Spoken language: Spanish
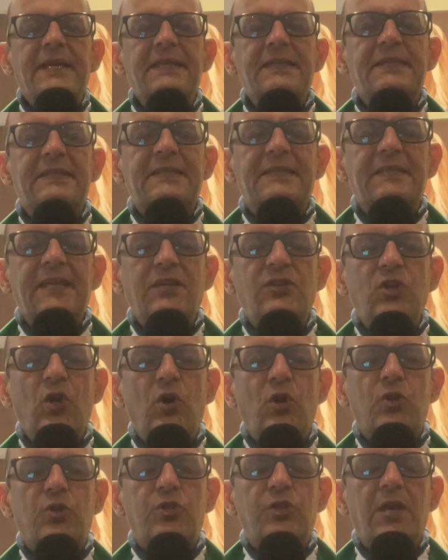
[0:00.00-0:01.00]

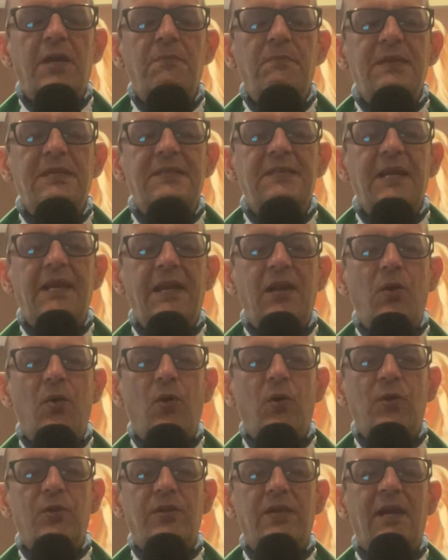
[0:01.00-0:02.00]
Señor, ten
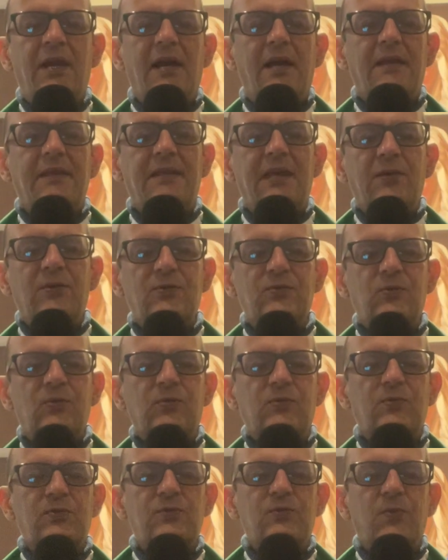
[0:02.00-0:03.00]
misericordia de
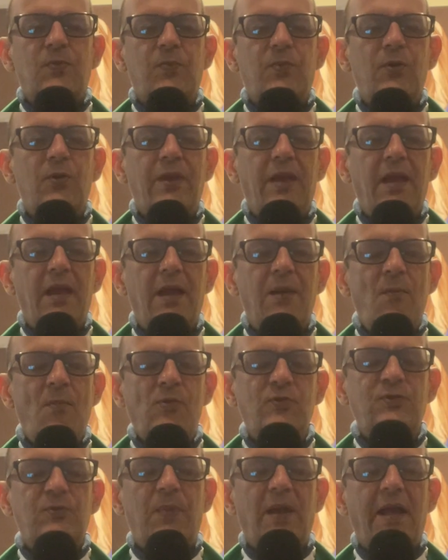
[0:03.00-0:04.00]
nosotros, porque
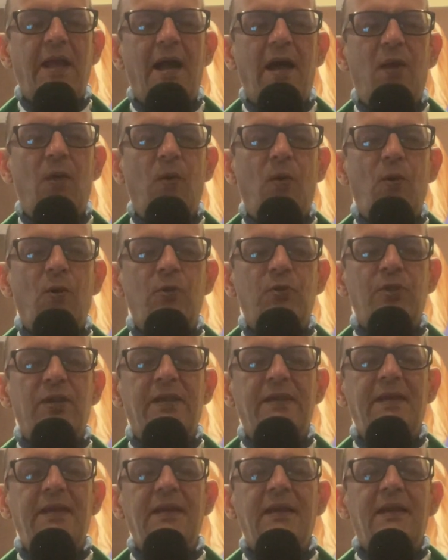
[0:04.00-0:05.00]
hemos pecado
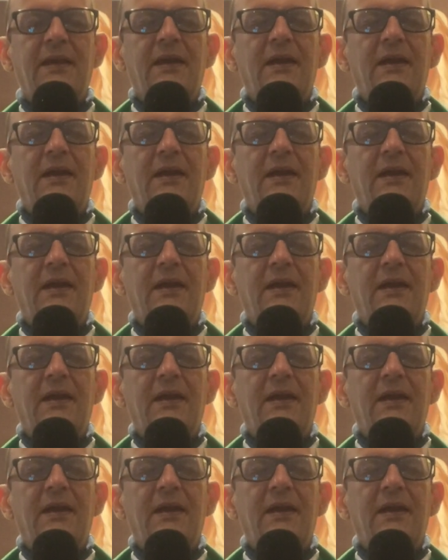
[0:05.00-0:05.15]
contra ti.